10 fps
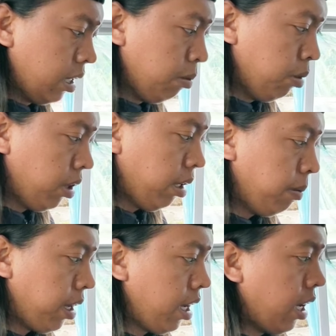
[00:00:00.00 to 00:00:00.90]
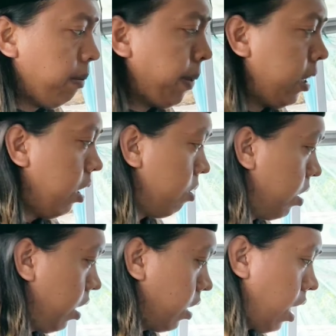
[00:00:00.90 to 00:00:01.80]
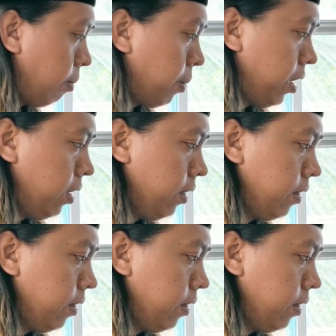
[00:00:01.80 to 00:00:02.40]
jadi mungkin perlengkapan yang harus dilengkapin